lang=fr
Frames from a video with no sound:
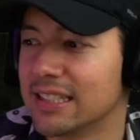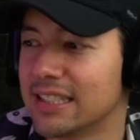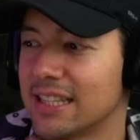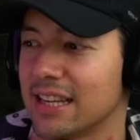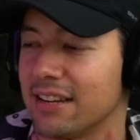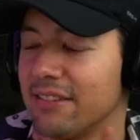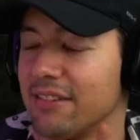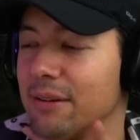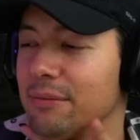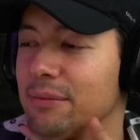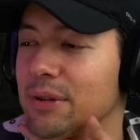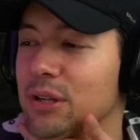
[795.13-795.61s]

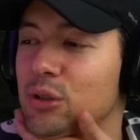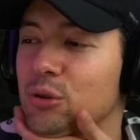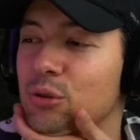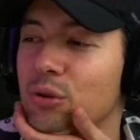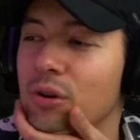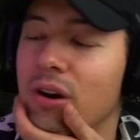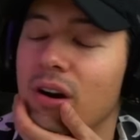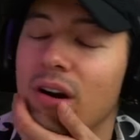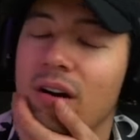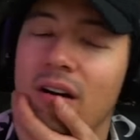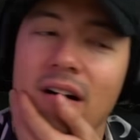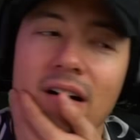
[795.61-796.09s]
Ça va mes
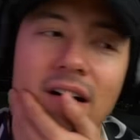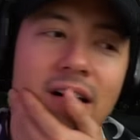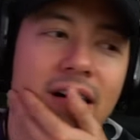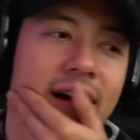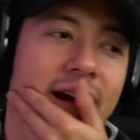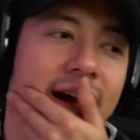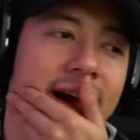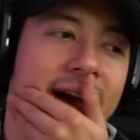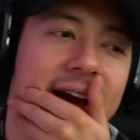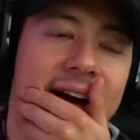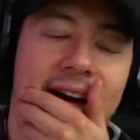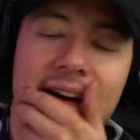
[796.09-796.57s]
joueurs
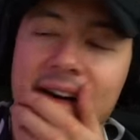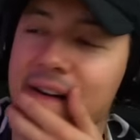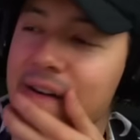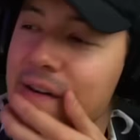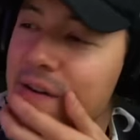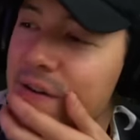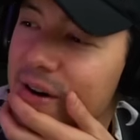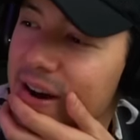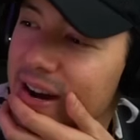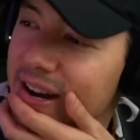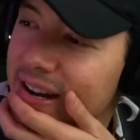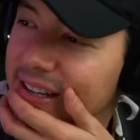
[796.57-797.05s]

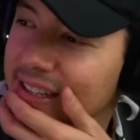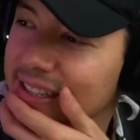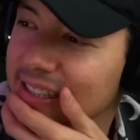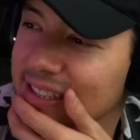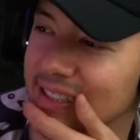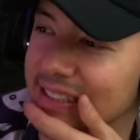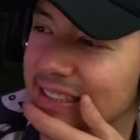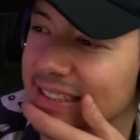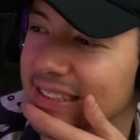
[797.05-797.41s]
Ouais.